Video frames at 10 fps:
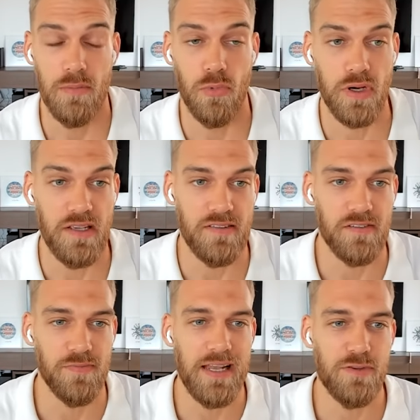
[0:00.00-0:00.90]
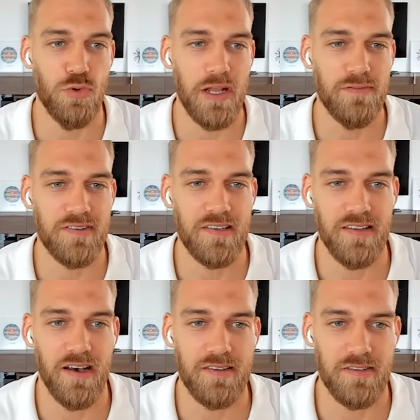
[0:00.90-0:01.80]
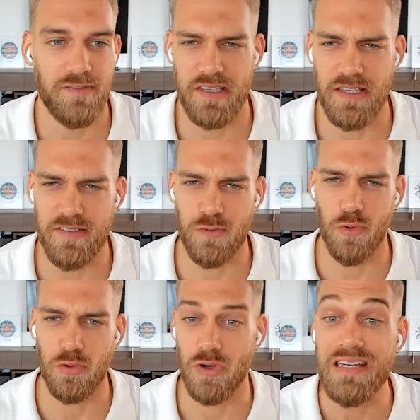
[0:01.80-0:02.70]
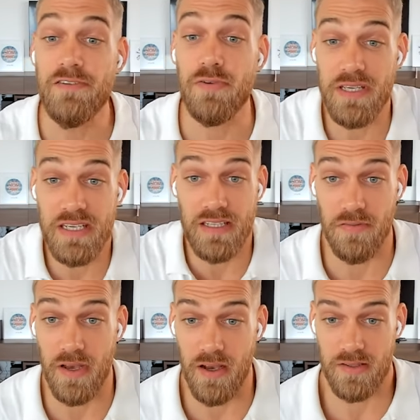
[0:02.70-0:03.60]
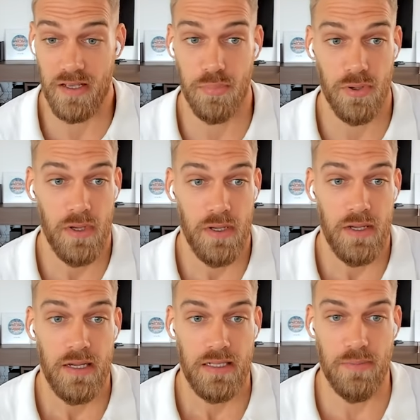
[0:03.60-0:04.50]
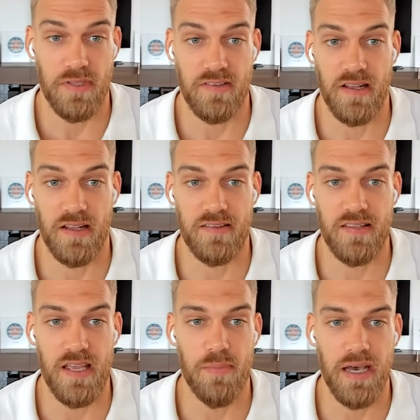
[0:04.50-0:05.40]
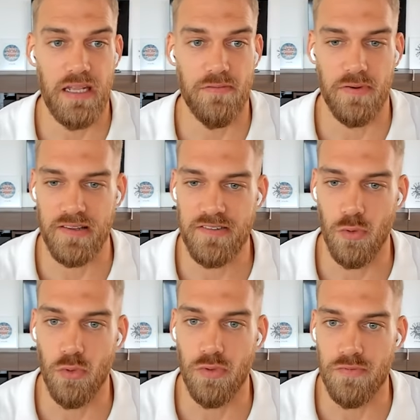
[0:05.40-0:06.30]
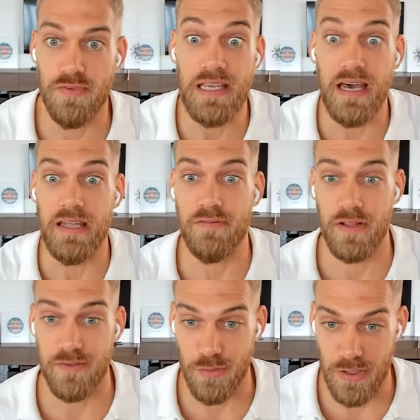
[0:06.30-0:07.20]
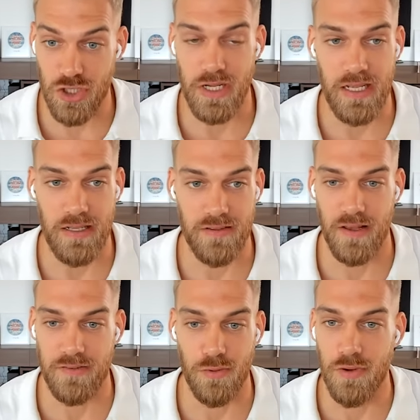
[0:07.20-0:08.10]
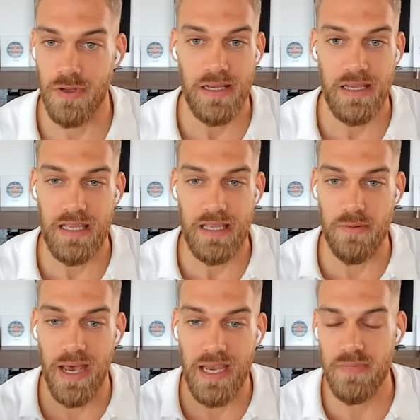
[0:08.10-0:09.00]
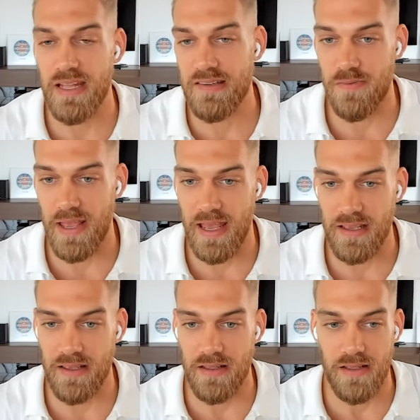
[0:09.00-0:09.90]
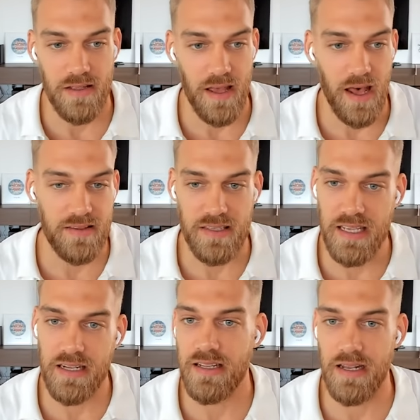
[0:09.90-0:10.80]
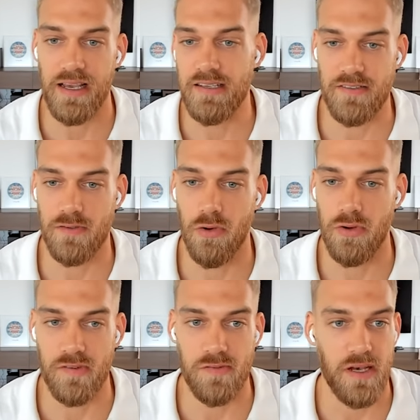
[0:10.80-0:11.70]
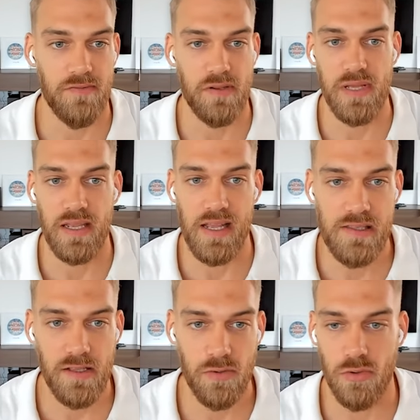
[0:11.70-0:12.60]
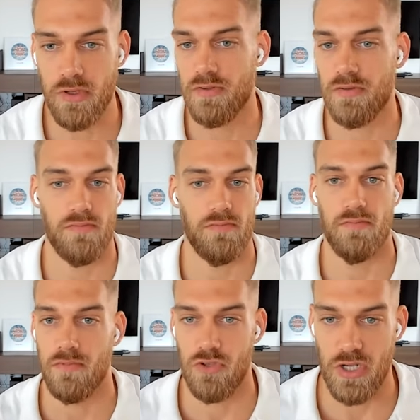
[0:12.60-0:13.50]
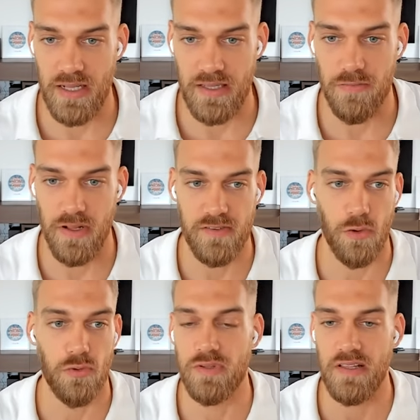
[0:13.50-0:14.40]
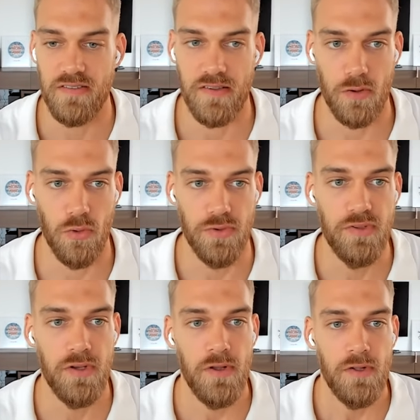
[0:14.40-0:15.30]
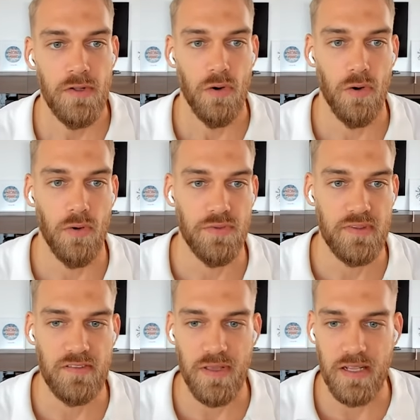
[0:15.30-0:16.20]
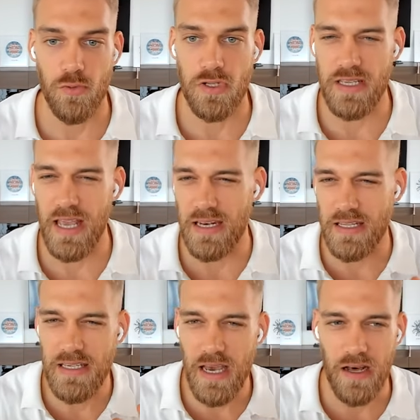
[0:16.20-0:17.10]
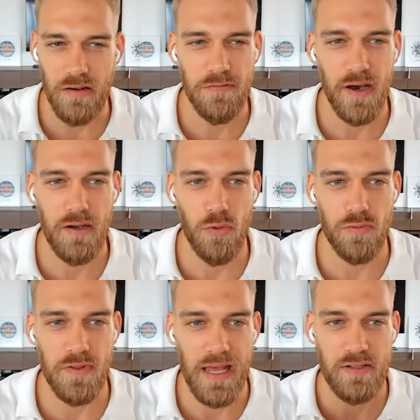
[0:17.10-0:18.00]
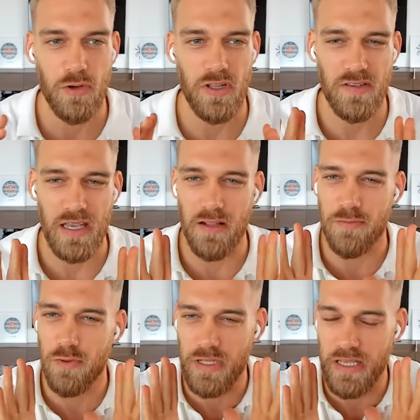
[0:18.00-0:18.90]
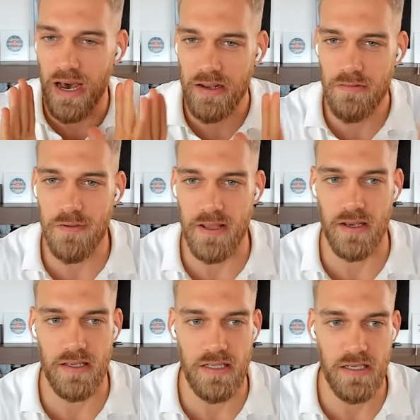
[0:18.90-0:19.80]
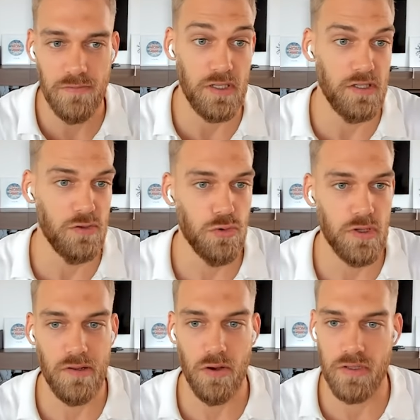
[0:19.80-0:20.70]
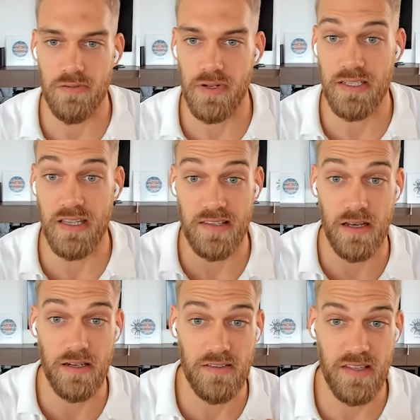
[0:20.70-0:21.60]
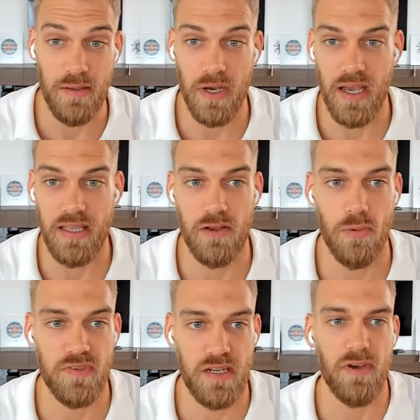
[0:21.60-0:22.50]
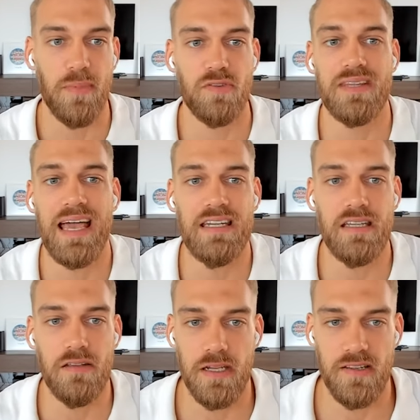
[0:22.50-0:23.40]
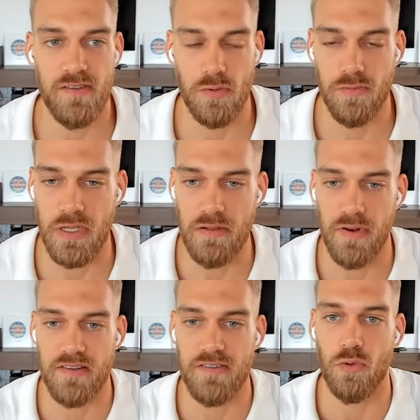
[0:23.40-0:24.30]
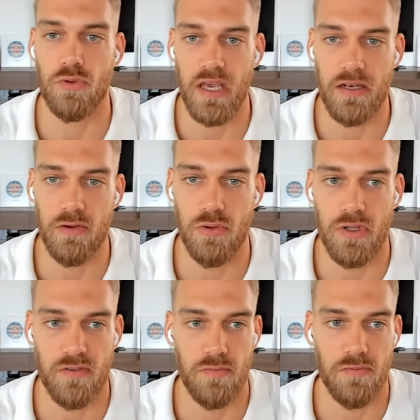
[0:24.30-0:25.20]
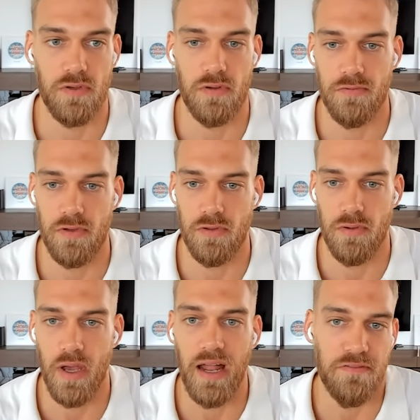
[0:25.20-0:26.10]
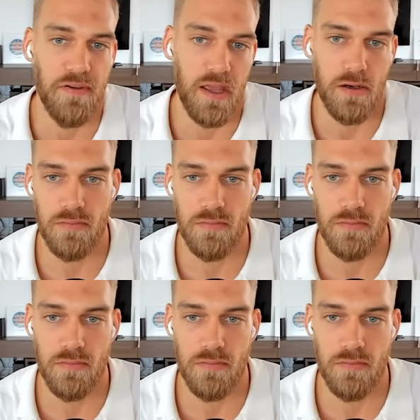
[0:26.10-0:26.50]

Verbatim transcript: Maurice, ist, weil du etwas gesagt hast, was ich so noch nie für mich hinterfragt habe, nämlich das ganze Thema Inflation, wie eine Inflation entsteht. Also in meinem Netzwerk hat jeder die gleiche Story, und zwar wird mehr Geld gedruckt, steigt die Inflation und das ist der Grund. Und deswegen würde ich gerne hier anfangen und vielleicht auch jetzt gerade für die Anfänger hier, für die jungen Leute, die vielleicht jetzt gerade in das Thema reingekommen sind, einfach mal so deine Definition von Inflation gerne hören, so für einen Anfänger.